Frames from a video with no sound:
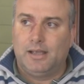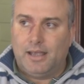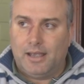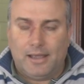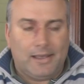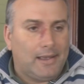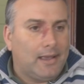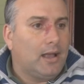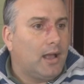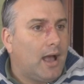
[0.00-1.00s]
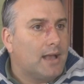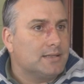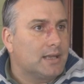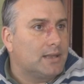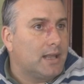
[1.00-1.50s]
eh,
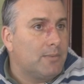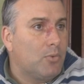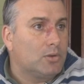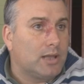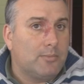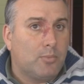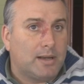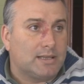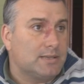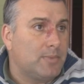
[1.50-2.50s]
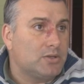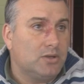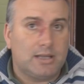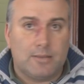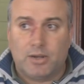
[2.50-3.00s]
así que tenemos, tenemos
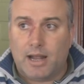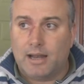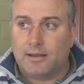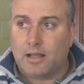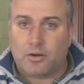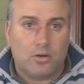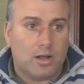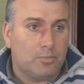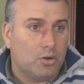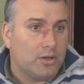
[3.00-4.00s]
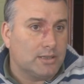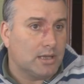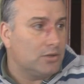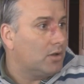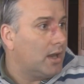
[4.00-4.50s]
participación, estamos en alerta roja por los
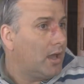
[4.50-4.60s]
incendios en